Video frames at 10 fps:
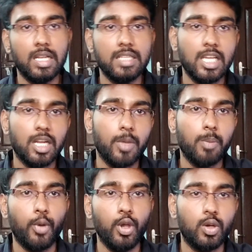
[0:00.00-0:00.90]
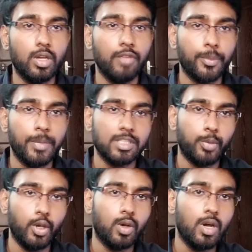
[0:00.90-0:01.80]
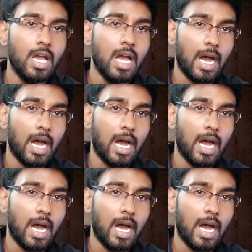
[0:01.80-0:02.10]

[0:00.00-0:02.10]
லெஜருக்குமே போயிடும் இன்ஃபர்மேஷன் போயிடும்